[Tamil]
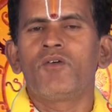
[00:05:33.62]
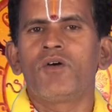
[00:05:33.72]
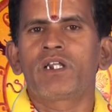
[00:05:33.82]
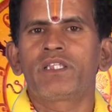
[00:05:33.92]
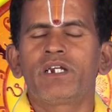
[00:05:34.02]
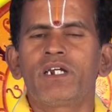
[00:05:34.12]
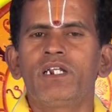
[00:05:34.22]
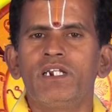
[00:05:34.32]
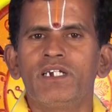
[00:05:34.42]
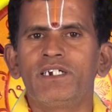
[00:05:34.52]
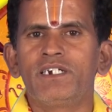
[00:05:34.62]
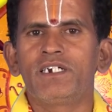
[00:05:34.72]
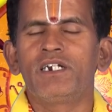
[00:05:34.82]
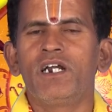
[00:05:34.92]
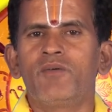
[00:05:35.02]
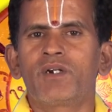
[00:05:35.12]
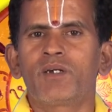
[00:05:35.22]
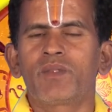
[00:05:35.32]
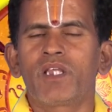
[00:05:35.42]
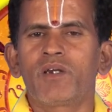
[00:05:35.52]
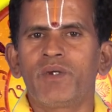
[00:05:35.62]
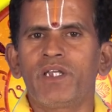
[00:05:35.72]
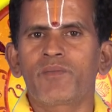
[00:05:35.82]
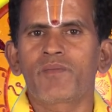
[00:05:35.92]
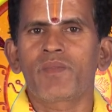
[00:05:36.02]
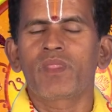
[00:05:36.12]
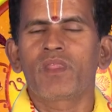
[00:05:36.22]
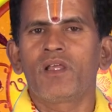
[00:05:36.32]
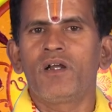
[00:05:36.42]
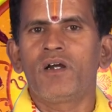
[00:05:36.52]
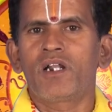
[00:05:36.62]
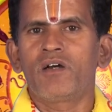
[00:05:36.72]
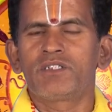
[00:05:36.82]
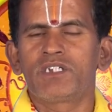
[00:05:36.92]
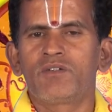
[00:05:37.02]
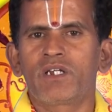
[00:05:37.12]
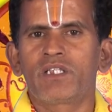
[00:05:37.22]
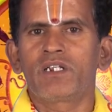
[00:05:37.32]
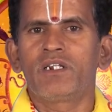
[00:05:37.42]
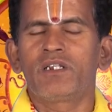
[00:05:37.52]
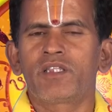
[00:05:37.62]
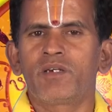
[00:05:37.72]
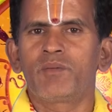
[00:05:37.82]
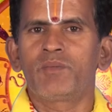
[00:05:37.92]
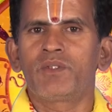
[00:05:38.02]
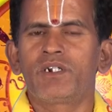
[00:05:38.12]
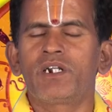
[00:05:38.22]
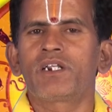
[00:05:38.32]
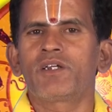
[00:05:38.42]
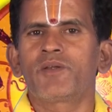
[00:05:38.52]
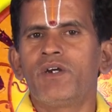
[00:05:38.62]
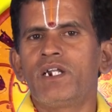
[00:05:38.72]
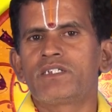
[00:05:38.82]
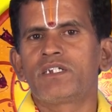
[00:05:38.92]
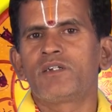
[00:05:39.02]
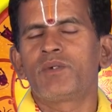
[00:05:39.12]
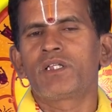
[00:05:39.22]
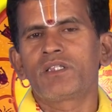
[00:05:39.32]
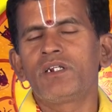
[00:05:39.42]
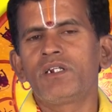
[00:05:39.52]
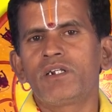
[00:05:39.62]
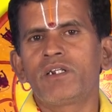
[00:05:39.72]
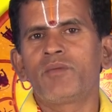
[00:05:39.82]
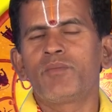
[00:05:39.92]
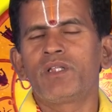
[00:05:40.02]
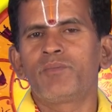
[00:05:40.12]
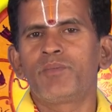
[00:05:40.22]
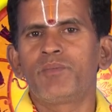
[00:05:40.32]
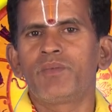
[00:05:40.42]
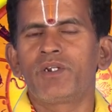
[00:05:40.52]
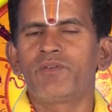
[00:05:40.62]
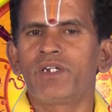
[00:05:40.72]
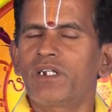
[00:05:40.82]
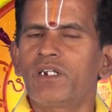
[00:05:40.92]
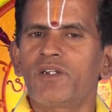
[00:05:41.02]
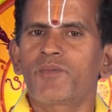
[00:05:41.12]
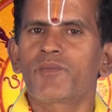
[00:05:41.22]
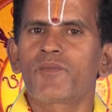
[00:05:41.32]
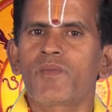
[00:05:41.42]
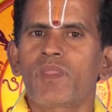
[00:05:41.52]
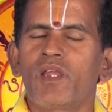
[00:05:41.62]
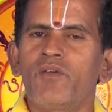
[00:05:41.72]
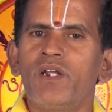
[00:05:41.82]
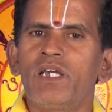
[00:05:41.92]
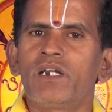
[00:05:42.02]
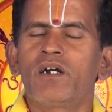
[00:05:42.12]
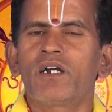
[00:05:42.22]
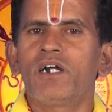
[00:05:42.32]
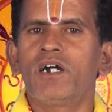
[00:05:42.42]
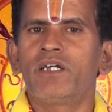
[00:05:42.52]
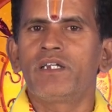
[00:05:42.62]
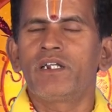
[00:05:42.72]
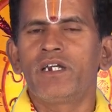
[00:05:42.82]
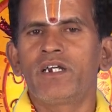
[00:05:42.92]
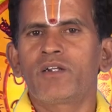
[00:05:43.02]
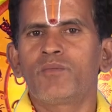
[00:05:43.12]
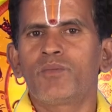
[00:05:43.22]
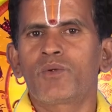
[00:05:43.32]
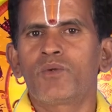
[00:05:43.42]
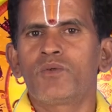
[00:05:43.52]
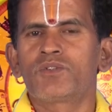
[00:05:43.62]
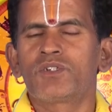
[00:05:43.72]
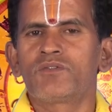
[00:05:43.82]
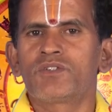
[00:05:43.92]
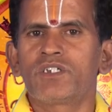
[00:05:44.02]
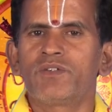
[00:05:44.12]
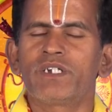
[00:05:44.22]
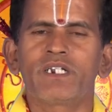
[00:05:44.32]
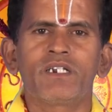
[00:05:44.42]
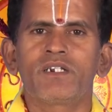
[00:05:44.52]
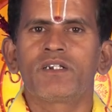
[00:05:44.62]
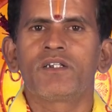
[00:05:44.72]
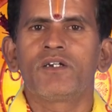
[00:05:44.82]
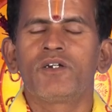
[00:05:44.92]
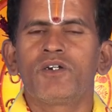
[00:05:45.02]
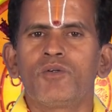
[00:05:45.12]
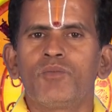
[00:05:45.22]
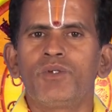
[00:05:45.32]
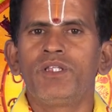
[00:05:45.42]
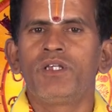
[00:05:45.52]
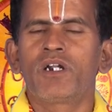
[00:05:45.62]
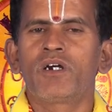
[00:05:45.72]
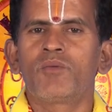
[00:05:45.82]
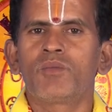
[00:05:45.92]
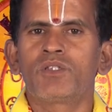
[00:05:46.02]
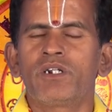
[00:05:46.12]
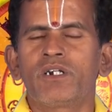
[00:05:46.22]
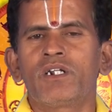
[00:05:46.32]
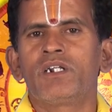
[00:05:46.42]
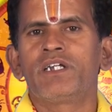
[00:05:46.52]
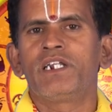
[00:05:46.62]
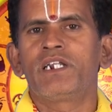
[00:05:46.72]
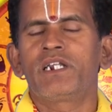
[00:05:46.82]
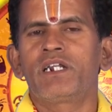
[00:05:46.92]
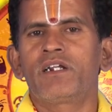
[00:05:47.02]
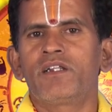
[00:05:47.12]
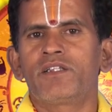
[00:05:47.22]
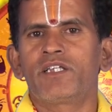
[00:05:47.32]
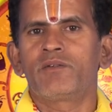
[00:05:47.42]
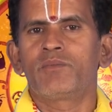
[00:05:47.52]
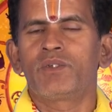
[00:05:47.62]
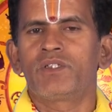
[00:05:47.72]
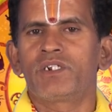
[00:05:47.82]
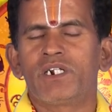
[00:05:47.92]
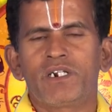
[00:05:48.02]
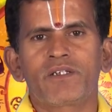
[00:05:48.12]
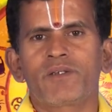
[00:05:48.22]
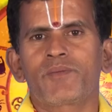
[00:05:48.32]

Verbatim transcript: வார்த்தைகளில் கவனம் தேவை அனாவசிய வார்த்தைகள் தவிர்ப்பது நன்று வேலை செய்யும் இடத்தில் நன்மதிப்பை பெறுவீர்கள் வேலைக்காக அதிக நேரம் பொருள் செலவு செய்வீர்கள் புதிதான முதலீடுகள் இன்றைய நாள் தவிர்ப்பது நன்று